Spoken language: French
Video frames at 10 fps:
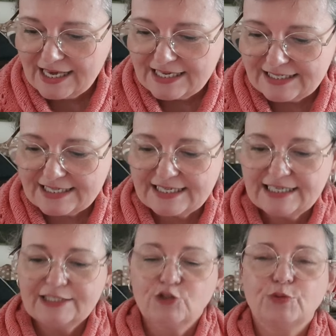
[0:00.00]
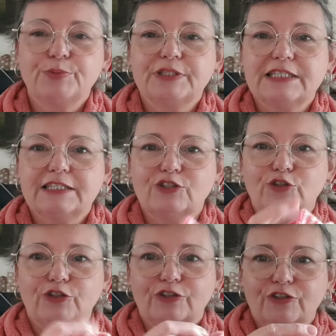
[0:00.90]
ça c'est les deux petites
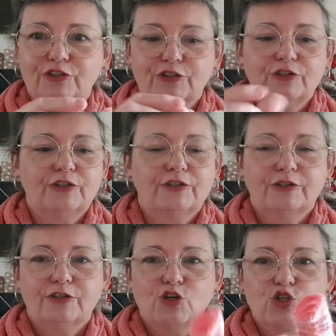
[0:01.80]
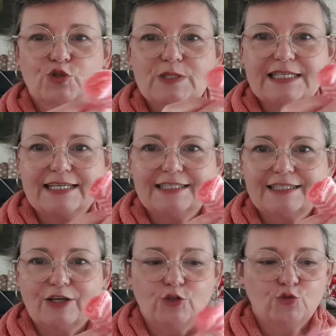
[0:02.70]
euh,
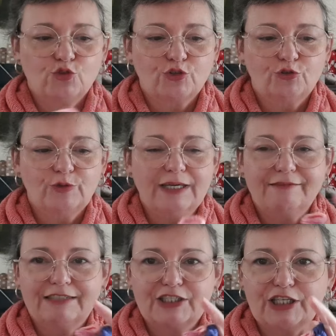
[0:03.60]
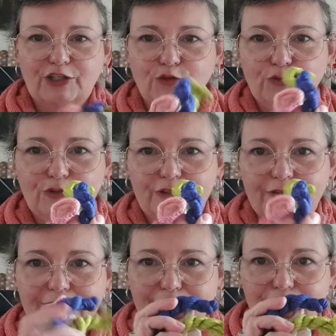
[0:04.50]
chaussettes d'aujourd'hui avec chacune
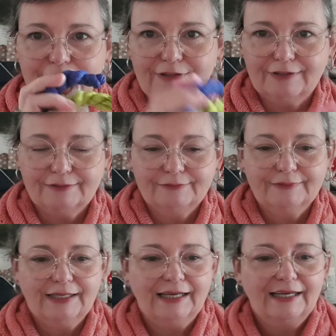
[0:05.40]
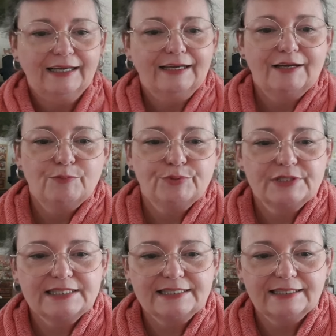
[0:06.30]
leur
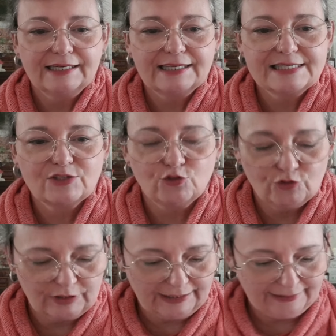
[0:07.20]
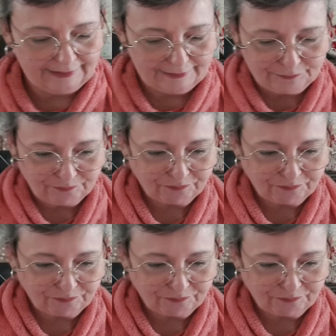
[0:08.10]
petit reste de laine.